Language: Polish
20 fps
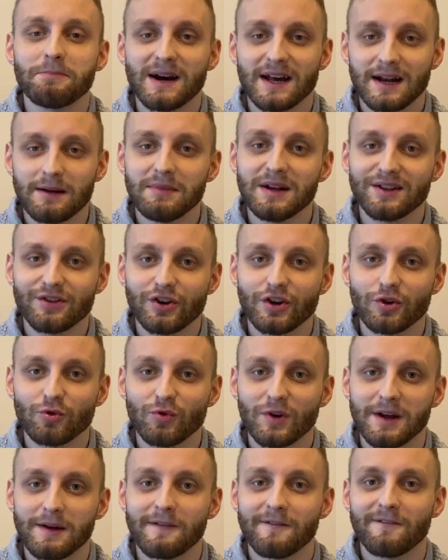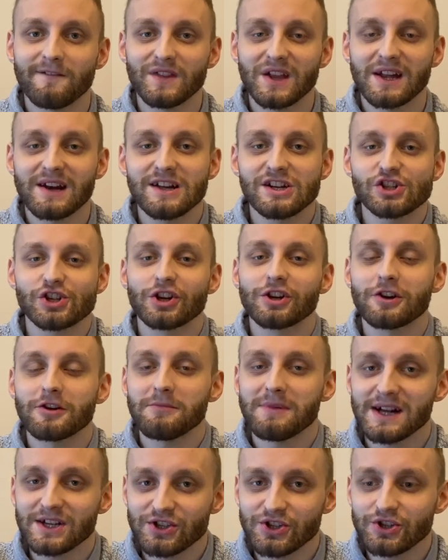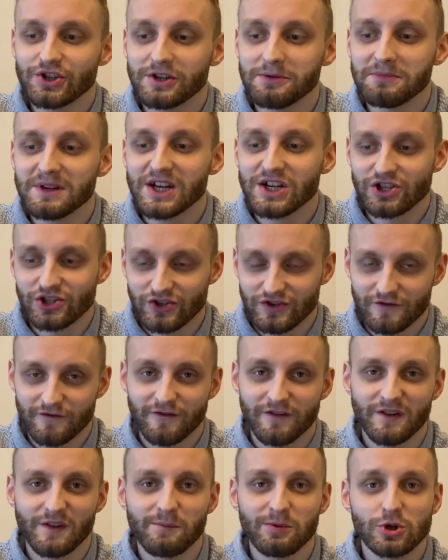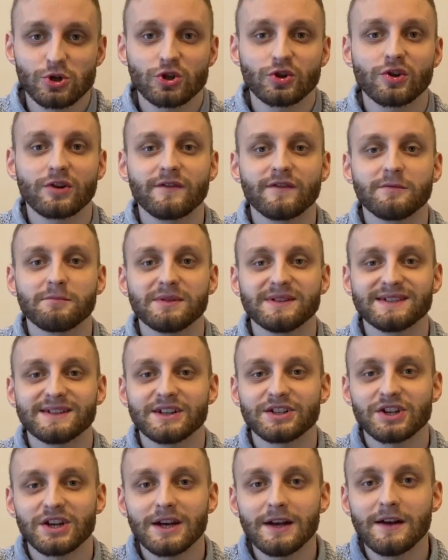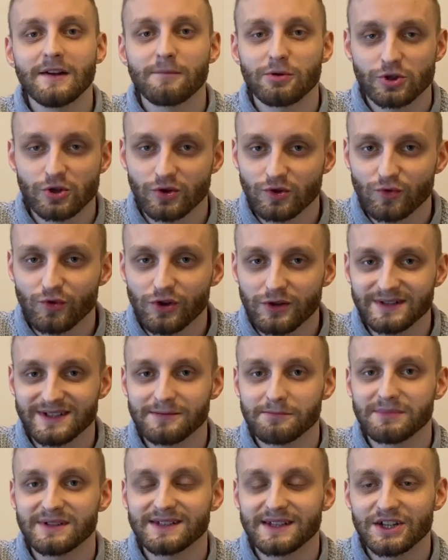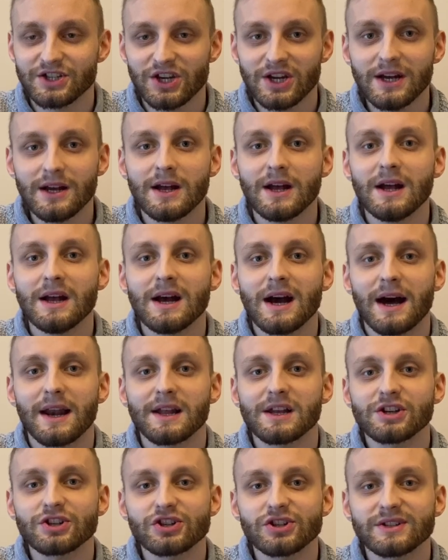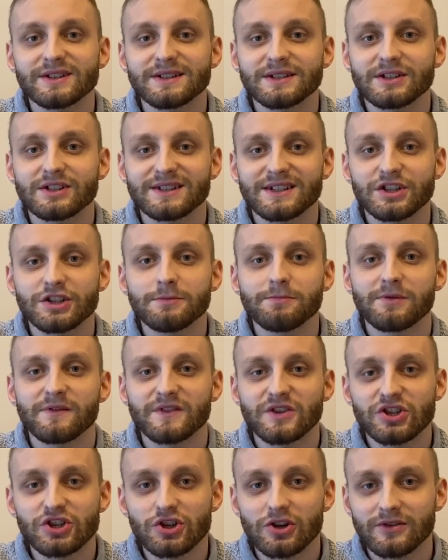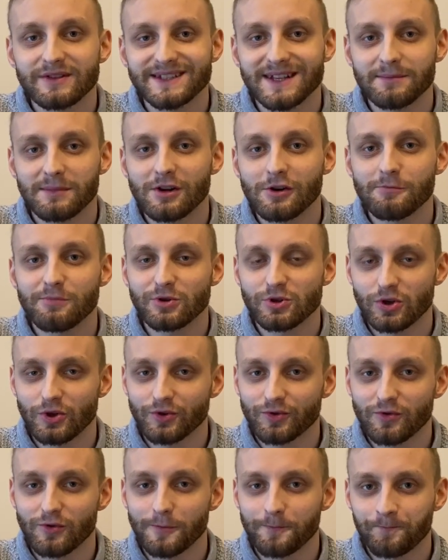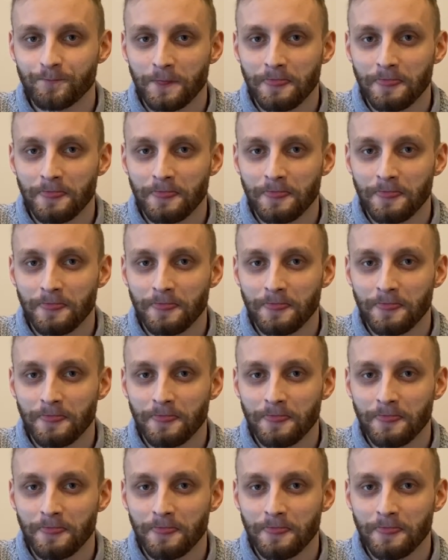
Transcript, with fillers: parametry, które należy gromadzić i mierzyć w początkowym biznesie, początkującym biznesie, ale jeszcze chcę Ci powiedzieć od samego początku.